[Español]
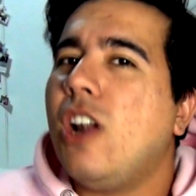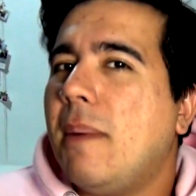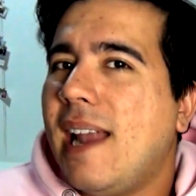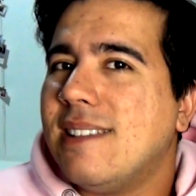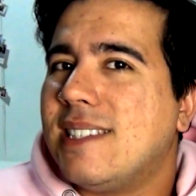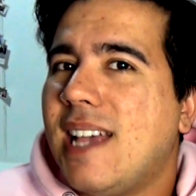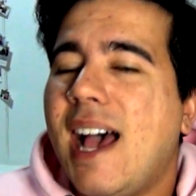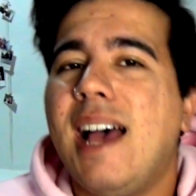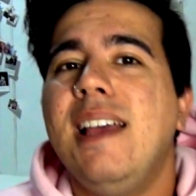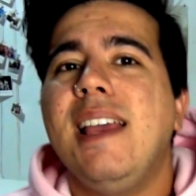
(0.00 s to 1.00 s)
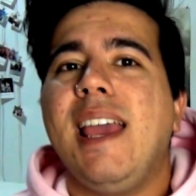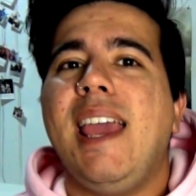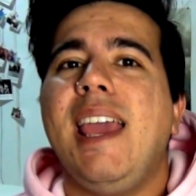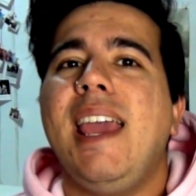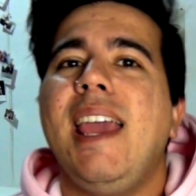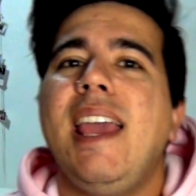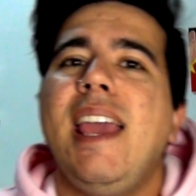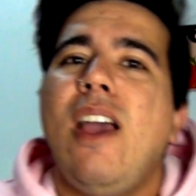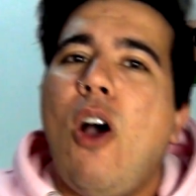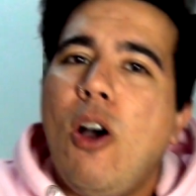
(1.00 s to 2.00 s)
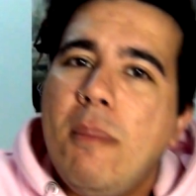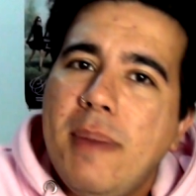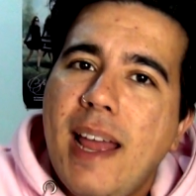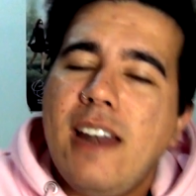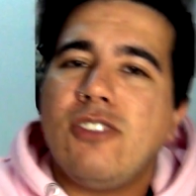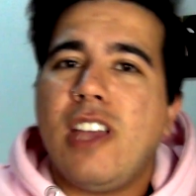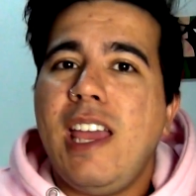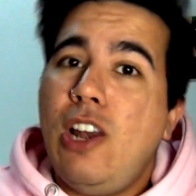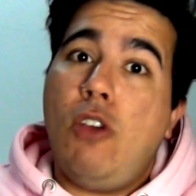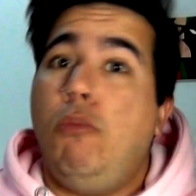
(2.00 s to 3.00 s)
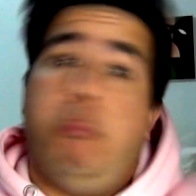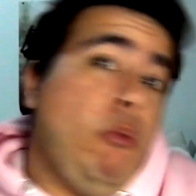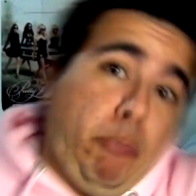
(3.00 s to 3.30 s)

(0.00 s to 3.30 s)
ha ido la balanza? Eh, hombre, no sé qué. Y eh,